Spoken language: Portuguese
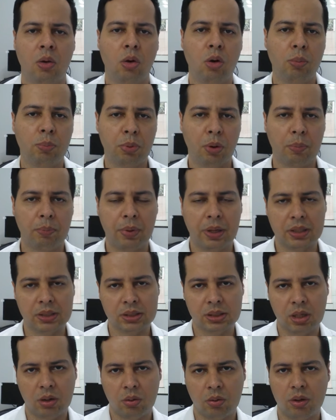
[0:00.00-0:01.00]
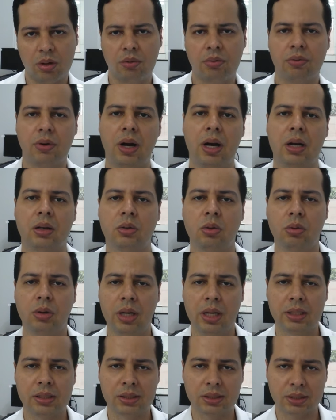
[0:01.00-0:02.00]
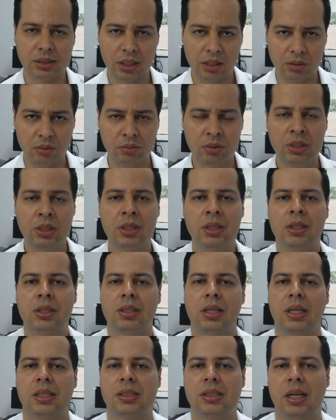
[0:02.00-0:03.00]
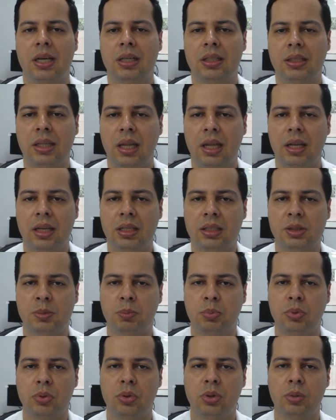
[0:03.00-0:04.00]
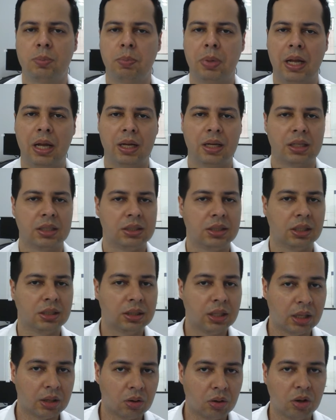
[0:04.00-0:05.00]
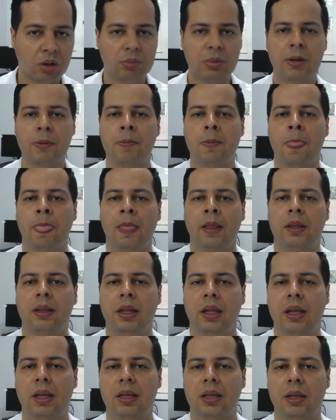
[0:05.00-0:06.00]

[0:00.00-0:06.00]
ou propensão ao infarto ou lesão das artérias por placas de ateroma, né?